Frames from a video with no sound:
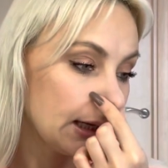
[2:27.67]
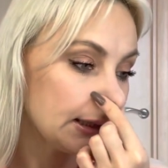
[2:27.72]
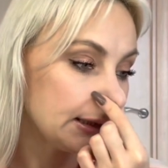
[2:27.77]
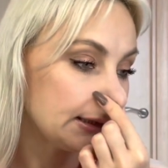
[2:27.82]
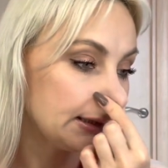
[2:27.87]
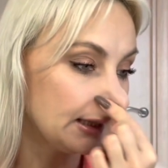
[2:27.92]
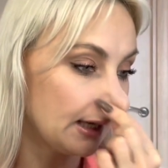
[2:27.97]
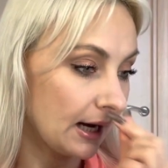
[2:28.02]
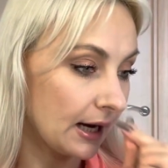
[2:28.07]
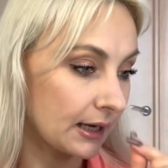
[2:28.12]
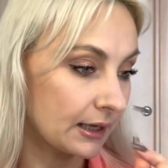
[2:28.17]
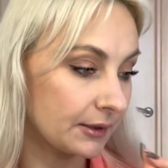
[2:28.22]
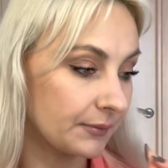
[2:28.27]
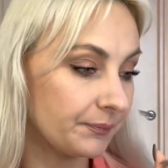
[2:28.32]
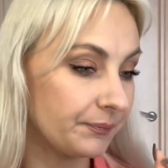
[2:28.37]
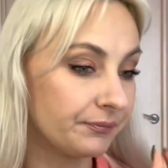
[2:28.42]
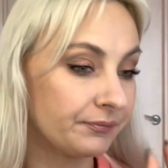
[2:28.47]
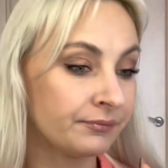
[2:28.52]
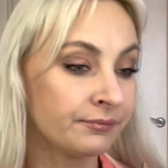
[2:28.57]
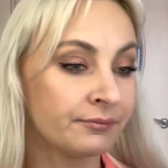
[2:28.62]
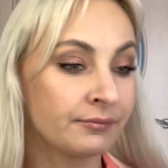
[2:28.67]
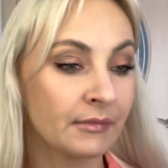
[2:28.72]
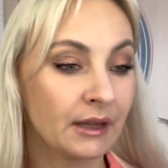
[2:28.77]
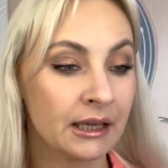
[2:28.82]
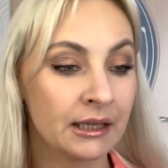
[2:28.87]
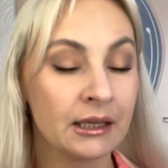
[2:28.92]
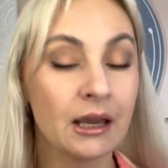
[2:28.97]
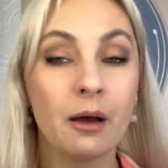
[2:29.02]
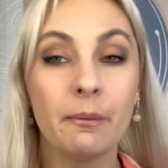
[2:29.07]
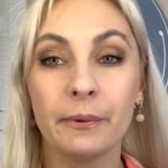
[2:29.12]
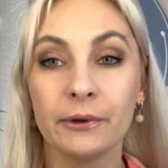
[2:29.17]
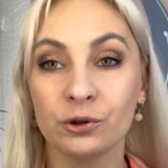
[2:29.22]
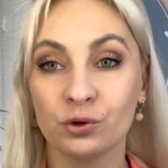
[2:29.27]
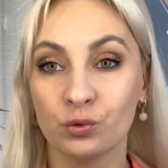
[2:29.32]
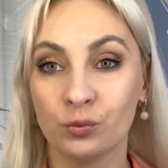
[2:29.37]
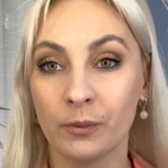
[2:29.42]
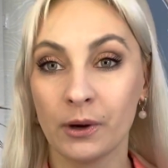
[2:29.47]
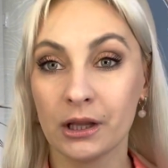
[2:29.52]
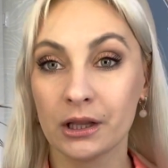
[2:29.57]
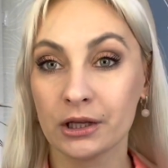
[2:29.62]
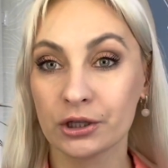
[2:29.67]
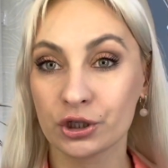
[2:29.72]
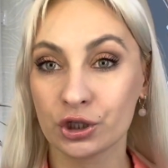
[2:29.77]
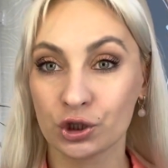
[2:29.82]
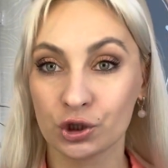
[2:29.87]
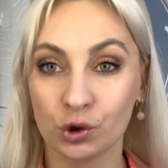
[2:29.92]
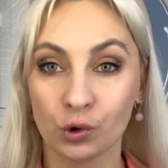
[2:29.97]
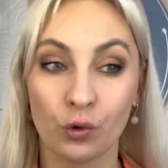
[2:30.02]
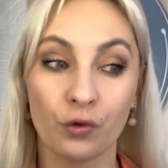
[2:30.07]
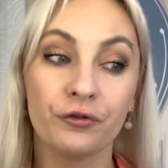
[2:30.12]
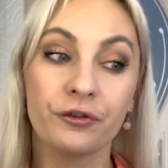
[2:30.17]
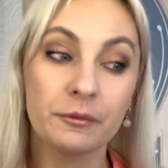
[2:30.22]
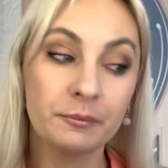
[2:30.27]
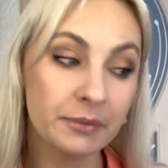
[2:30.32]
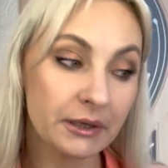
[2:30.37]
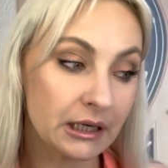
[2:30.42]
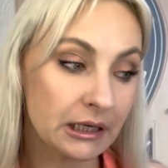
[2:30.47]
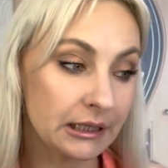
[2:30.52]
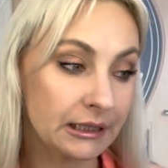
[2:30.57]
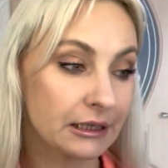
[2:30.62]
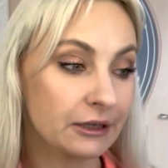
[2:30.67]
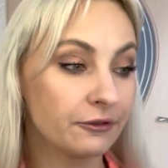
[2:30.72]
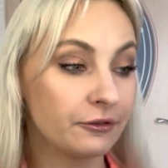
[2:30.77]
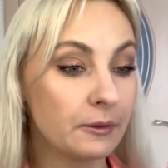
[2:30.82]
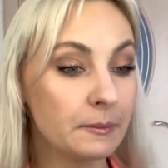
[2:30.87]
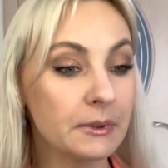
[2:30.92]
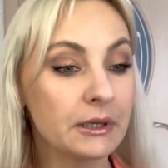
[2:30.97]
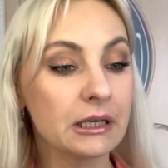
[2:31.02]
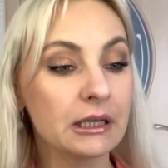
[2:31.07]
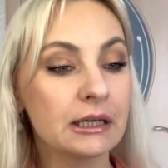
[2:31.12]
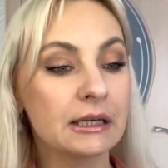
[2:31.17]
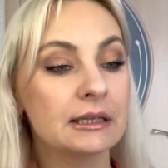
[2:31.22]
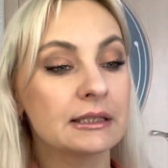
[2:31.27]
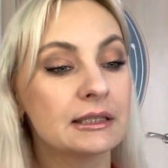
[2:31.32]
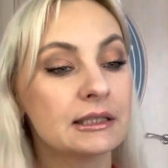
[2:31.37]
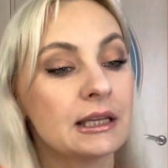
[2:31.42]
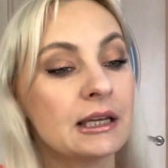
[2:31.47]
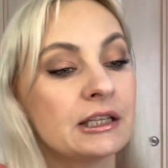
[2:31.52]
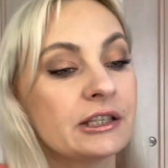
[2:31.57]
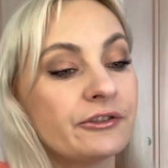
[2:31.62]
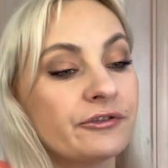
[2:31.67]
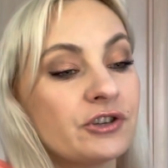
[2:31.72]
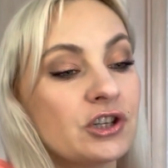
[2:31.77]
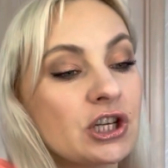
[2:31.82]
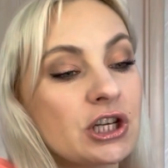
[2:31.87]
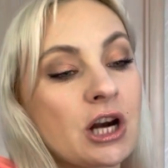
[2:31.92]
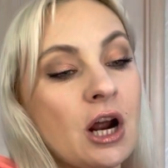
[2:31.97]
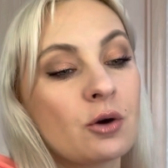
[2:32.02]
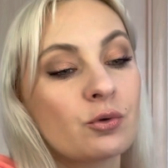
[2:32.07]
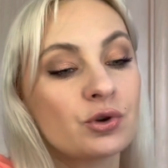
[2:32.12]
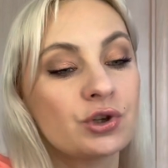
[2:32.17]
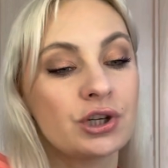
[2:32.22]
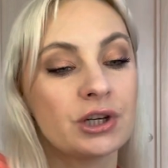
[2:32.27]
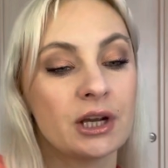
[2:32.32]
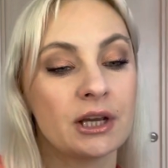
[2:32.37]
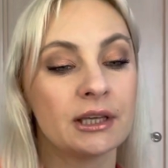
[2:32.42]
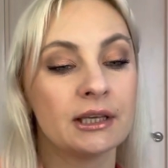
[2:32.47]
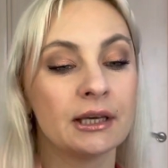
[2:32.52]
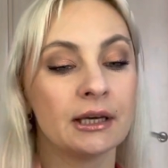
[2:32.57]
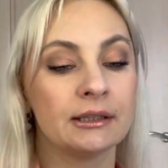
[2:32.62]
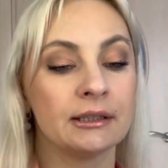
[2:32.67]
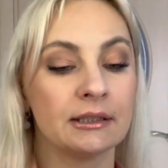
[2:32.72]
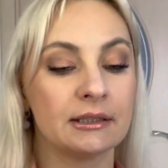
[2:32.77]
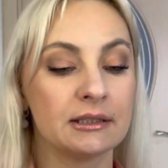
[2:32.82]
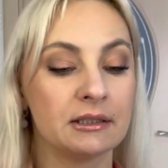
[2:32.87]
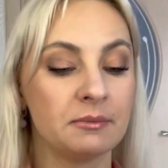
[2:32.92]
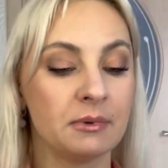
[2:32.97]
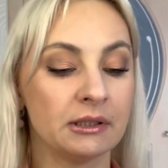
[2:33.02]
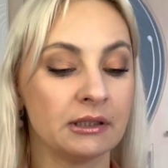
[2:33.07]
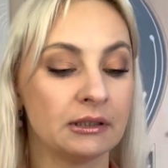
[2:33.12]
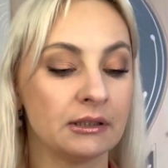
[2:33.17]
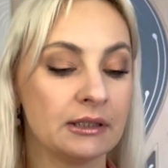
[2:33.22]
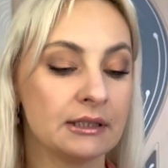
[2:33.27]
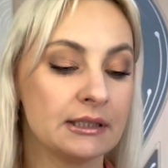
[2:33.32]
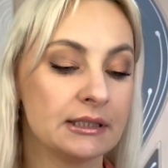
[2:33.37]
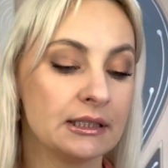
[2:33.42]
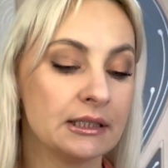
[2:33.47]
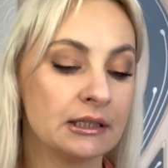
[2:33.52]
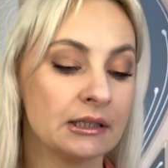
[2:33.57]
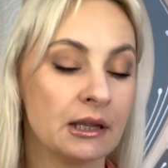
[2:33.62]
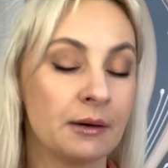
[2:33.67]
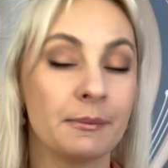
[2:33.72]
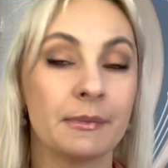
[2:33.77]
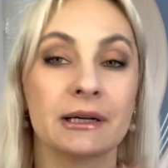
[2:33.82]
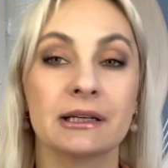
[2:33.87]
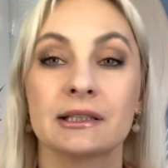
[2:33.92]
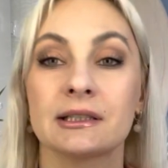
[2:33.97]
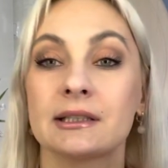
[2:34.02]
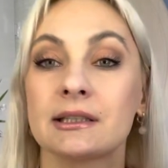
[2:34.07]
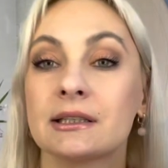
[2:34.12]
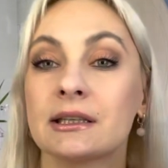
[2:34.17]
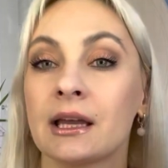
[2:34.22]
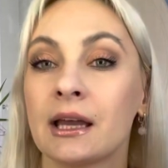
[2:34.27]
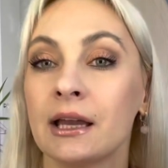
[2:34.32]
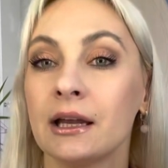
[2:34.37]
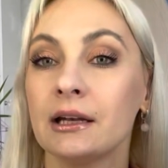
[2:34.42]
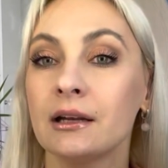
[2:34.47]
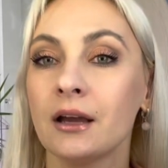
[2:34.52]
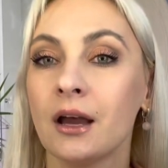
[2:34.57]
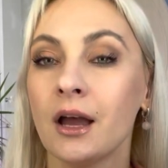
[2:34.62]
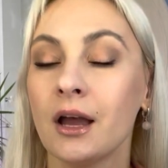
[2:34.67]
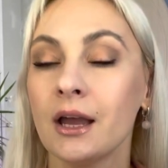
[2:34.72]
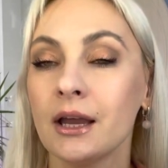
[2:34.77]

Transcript: Так, я подумала, что Фаберлик. Фаберлик, кстати, вчера уже я на себя наносила Марсель.